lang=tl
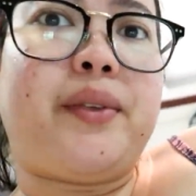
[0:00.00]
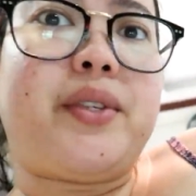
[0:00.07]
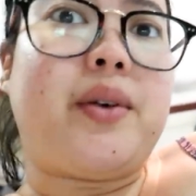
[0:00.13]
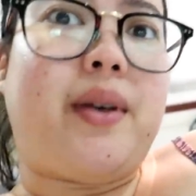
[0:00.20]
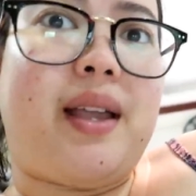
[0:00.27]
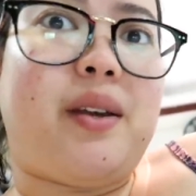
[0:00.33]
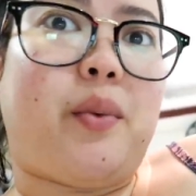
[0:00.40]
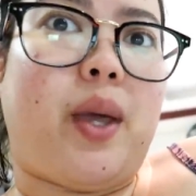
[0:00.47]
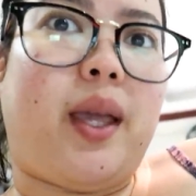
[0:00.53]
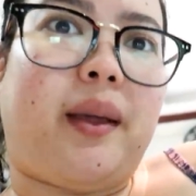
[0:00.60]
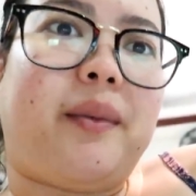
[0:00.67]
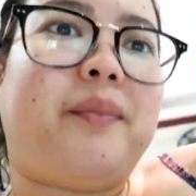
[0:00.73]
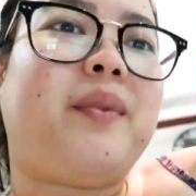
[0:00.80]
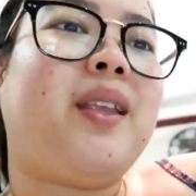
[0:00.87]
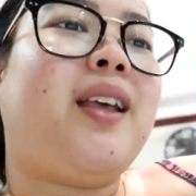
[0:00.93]
So,
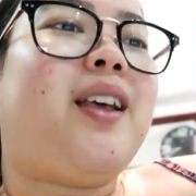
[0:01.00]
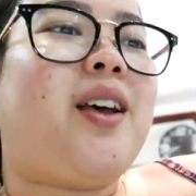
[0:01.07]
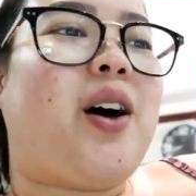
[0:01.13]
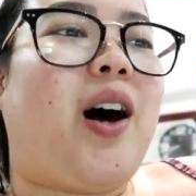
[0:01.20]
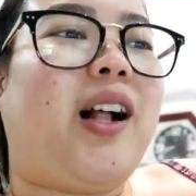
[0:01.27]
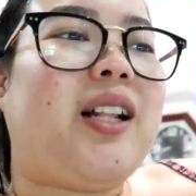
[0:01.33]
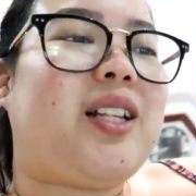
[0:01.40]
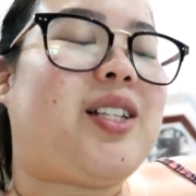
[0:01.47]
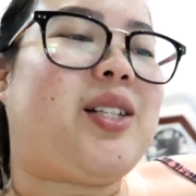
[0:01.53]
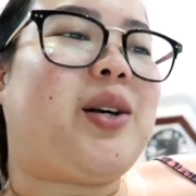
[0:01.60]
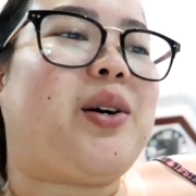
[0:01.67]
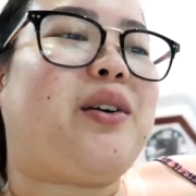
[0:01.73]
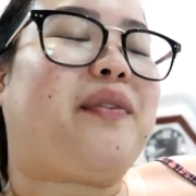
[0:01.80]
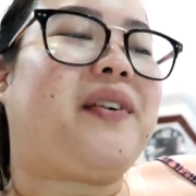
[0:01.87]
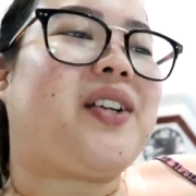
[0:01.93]
anyway.
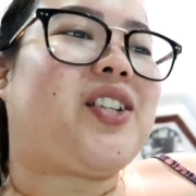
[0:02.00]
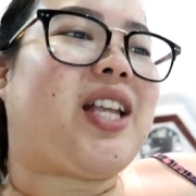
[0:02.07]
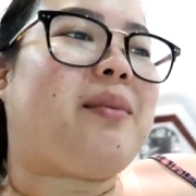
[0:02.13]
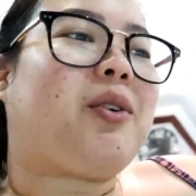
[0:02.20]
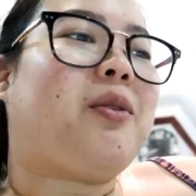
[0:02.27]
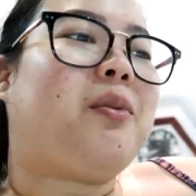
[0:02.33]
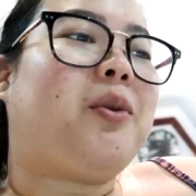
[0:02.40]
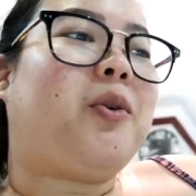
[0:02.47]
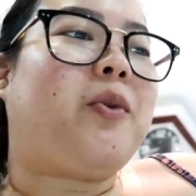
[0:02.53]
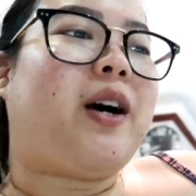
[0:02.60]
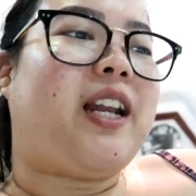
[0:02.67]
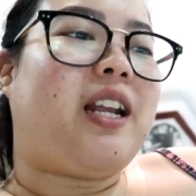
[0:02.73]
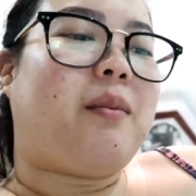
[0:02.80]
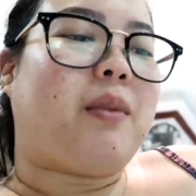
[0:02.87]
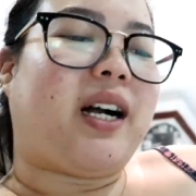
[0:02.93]
Also, first time kong
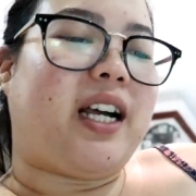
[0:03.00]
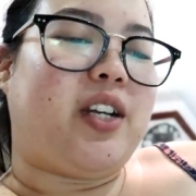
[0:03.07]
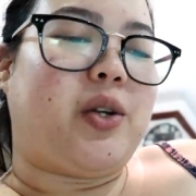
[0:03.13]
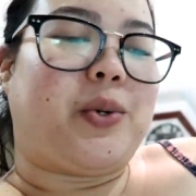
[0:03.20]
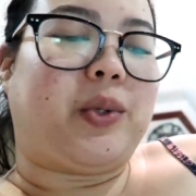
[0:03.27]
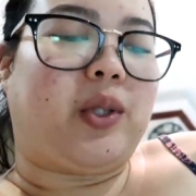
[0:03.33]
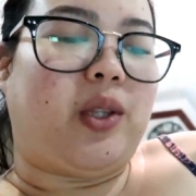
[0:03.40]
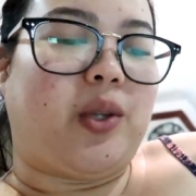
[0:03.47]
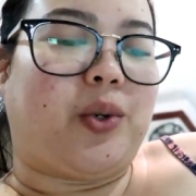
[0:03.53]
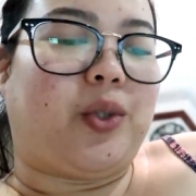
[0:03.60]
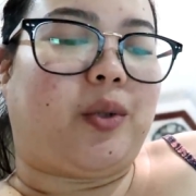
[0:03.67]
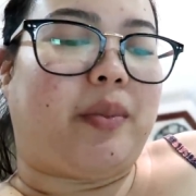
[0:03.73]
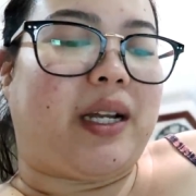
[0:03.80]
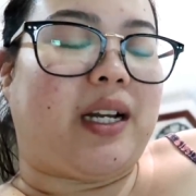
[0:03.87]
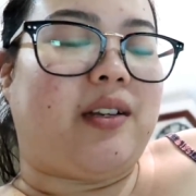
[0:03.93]
gumawa ng mga
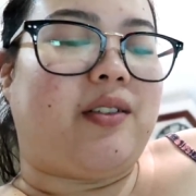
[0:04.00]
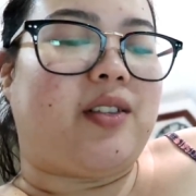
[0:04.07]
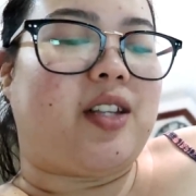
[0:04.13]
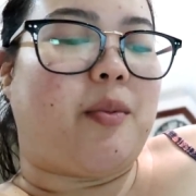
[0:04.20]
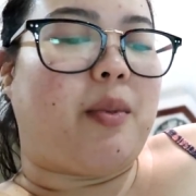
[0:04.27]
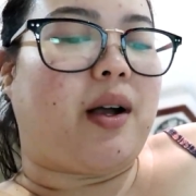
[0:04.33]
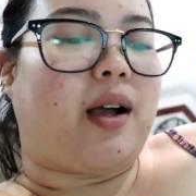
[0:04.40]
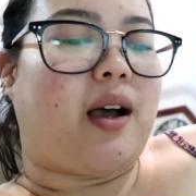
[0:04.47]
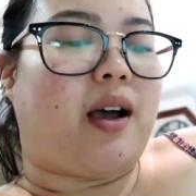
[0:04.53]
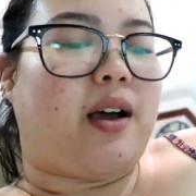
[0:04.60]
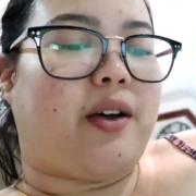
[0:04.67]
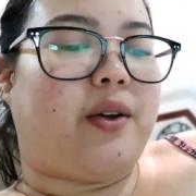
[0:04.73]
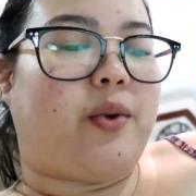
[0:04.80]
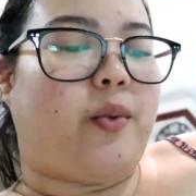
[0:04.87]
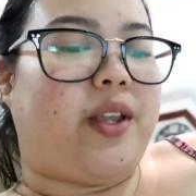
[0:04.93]
note-note para dun sa
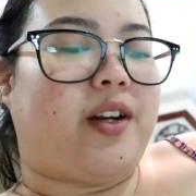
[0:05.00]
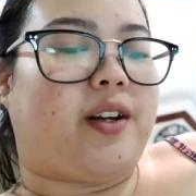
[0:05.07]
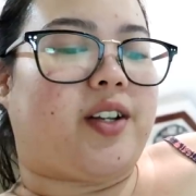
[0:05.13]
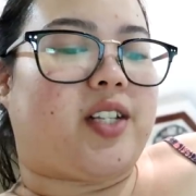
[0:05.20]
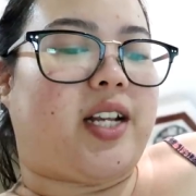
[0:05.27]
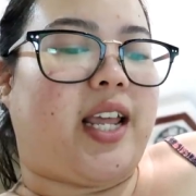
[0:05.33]
mga winners.